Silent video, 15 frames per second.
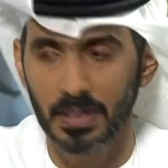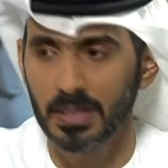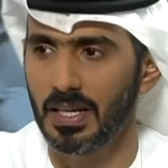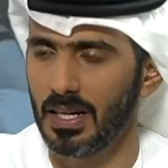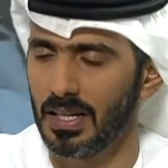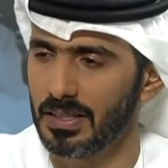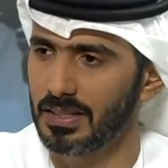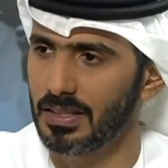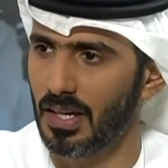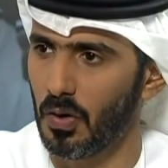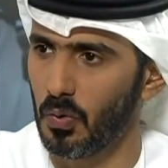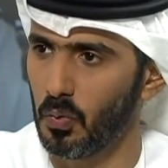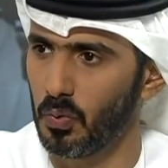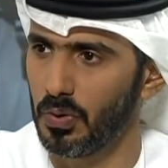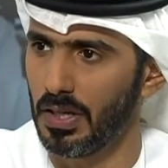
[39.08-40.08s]
بدأت
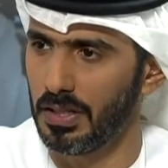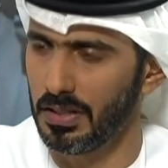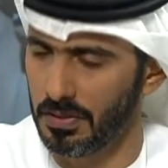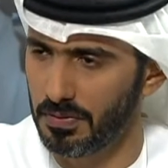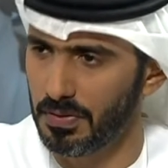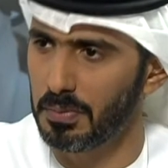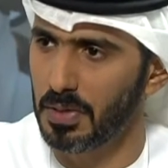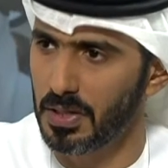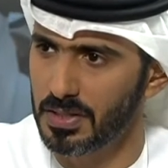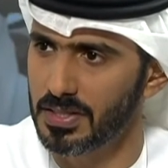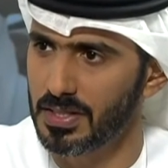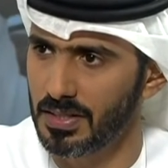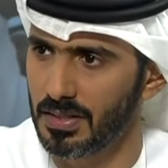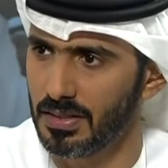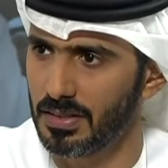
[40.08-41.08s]
أو يعني
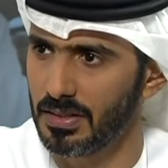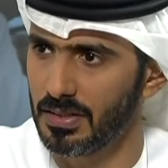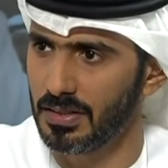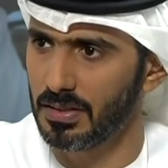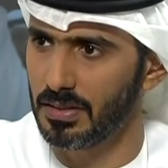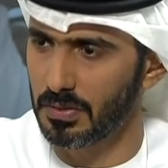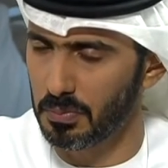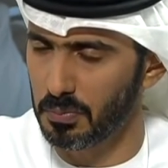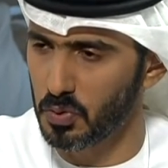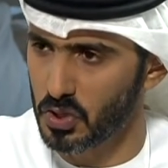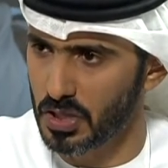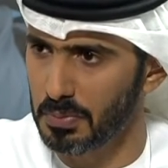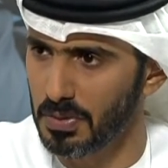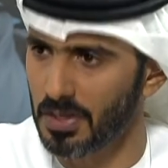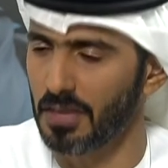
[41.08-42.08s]
في آه،
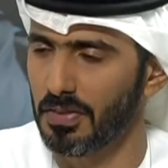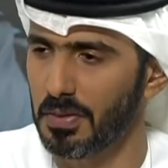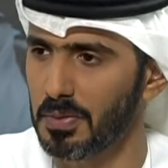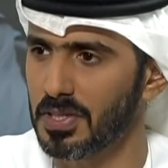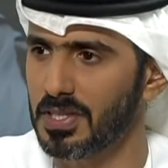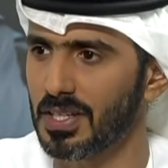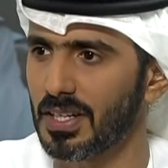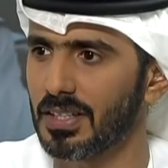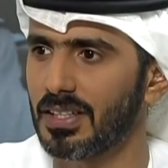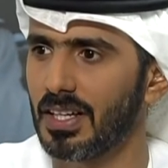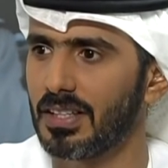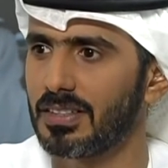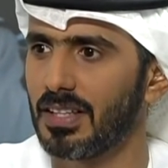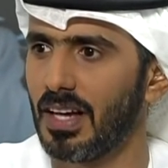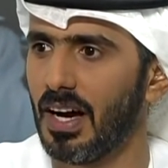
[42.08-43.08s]
مستمرة في
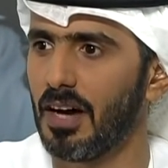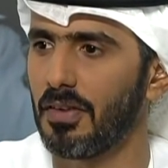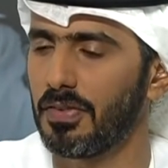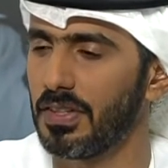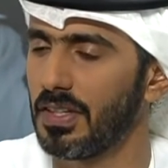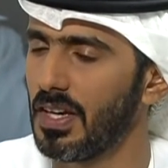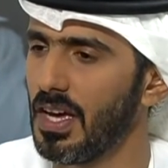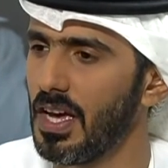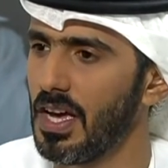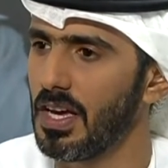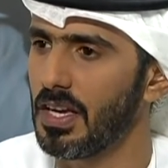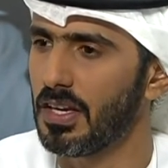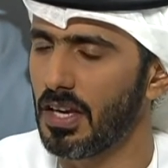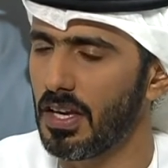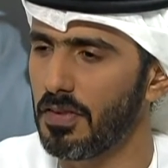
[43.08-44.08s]
مسيرة التعافي
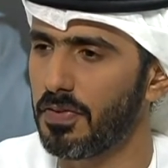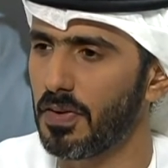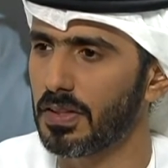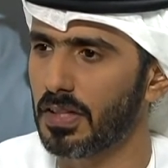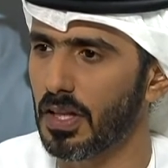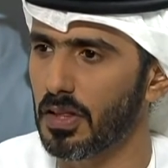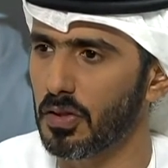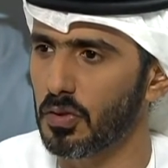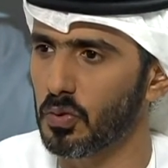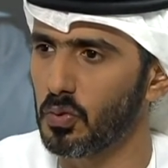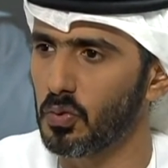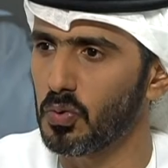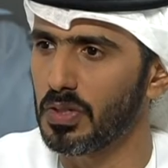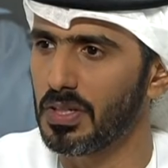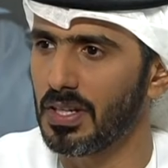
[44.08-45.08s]
كيف
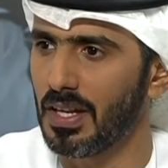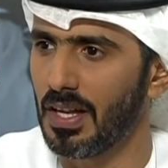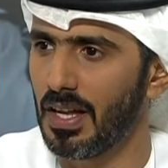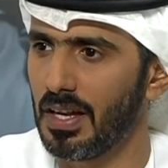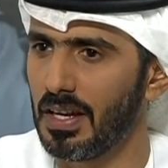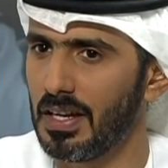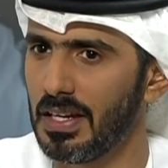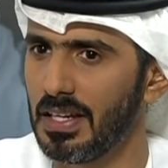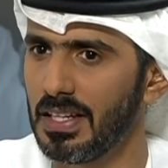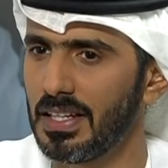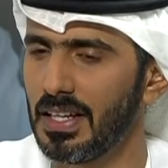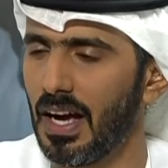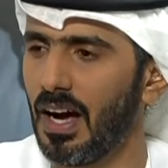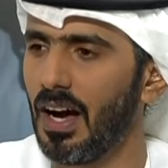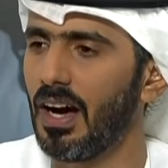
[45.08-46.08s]
تنظرون
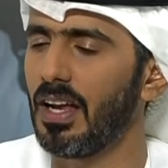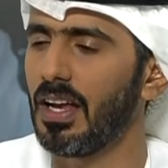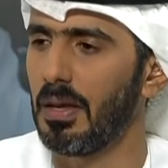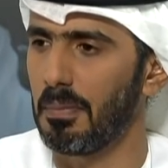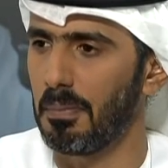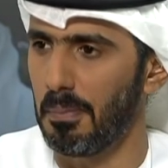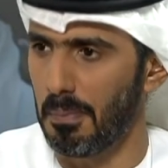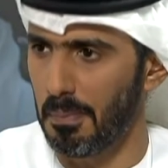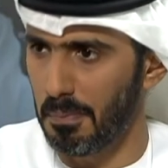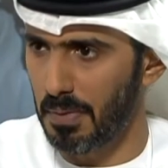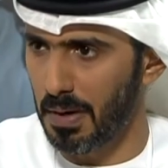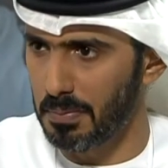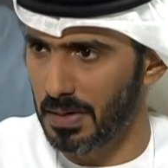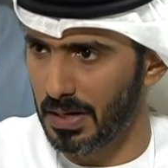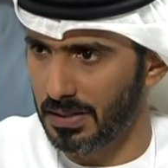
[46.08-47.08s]
لعالم
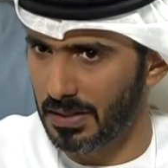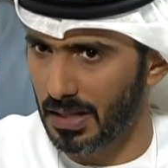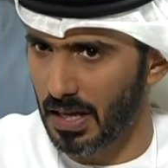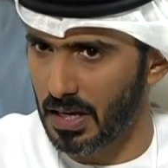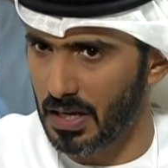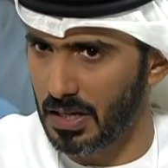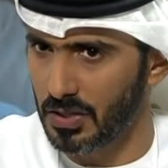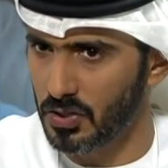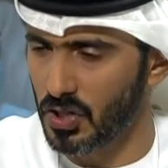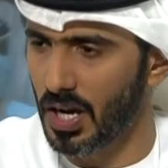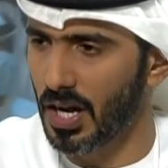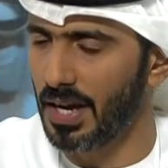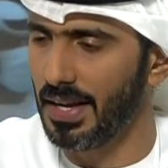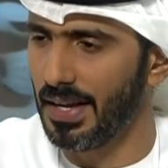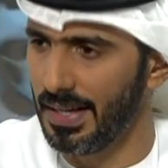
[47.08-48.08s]
ما بعد
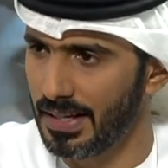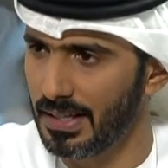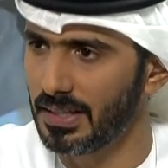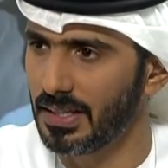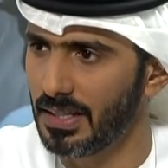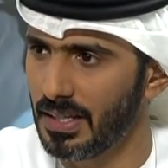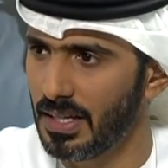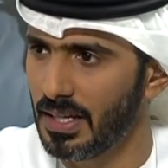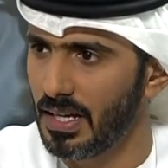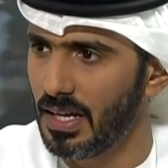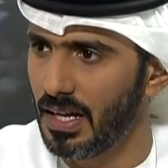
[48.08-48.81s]
الجائحة